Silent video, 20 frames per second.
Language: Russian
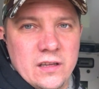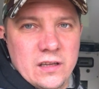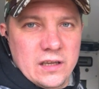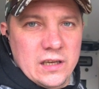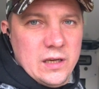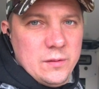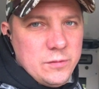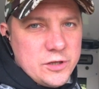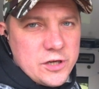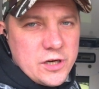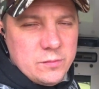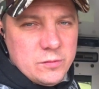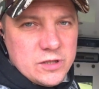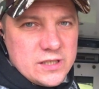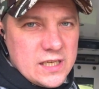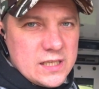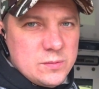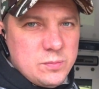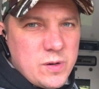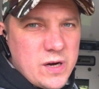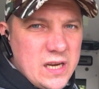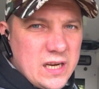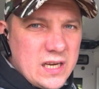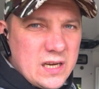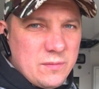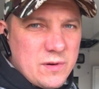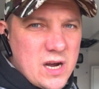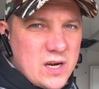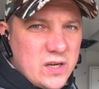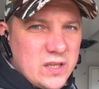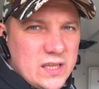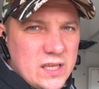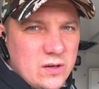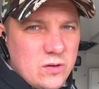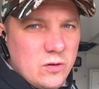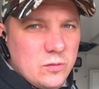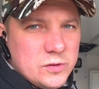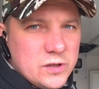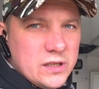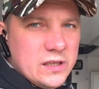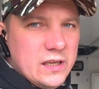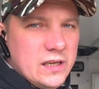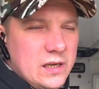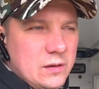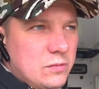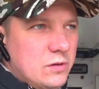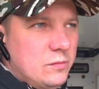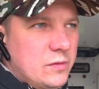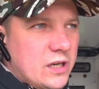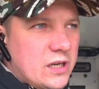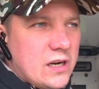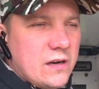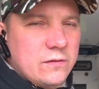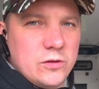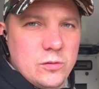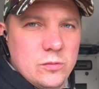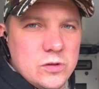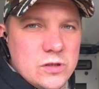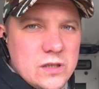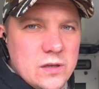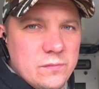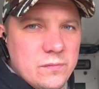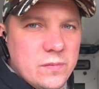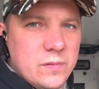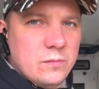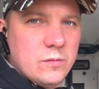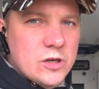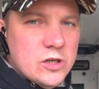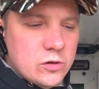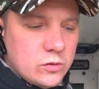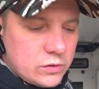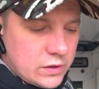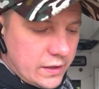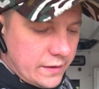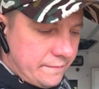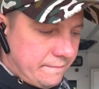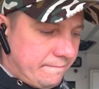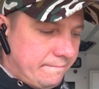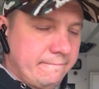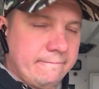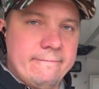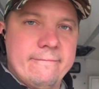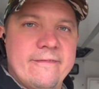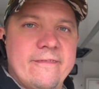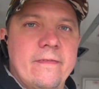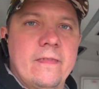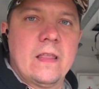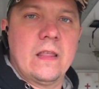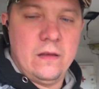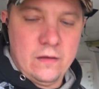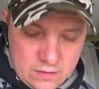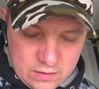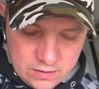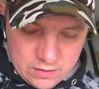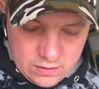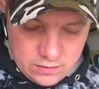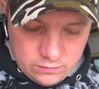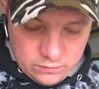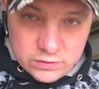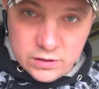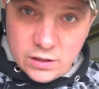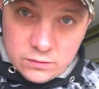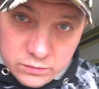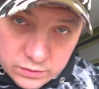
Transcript: либо что-нибудь со спальником, какой-то такого плана, либо микроавтобус, там, маршрутка. Вот так